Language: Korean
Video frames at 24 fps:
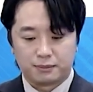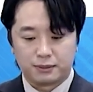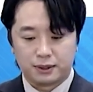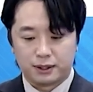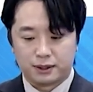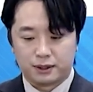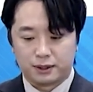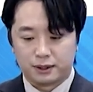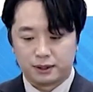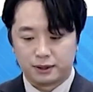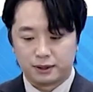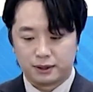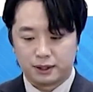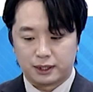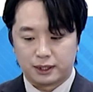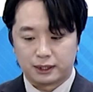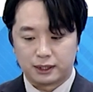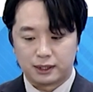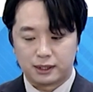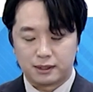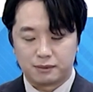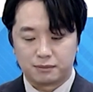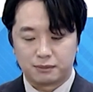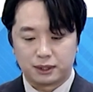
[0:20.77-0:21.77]
3년,
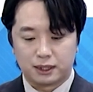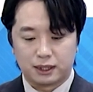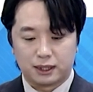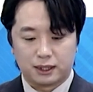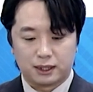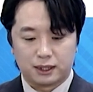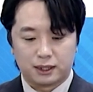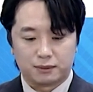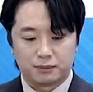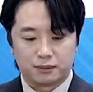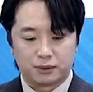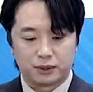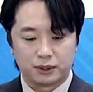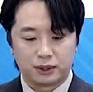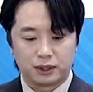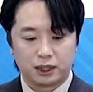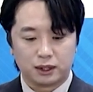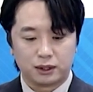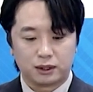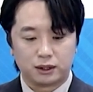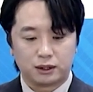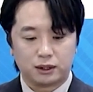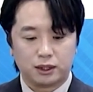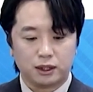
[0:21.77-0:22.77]
알겠습니다. 뭐 일단
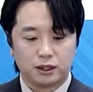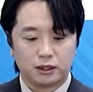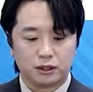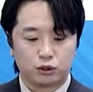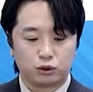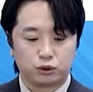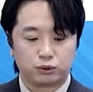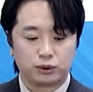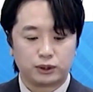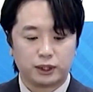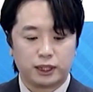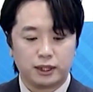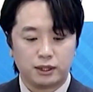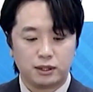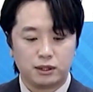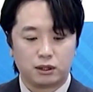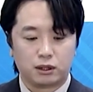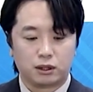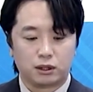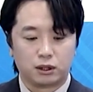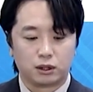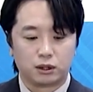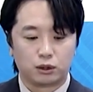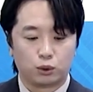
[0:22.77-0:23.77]
그때는
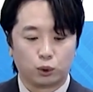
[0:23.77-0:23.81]
투자해서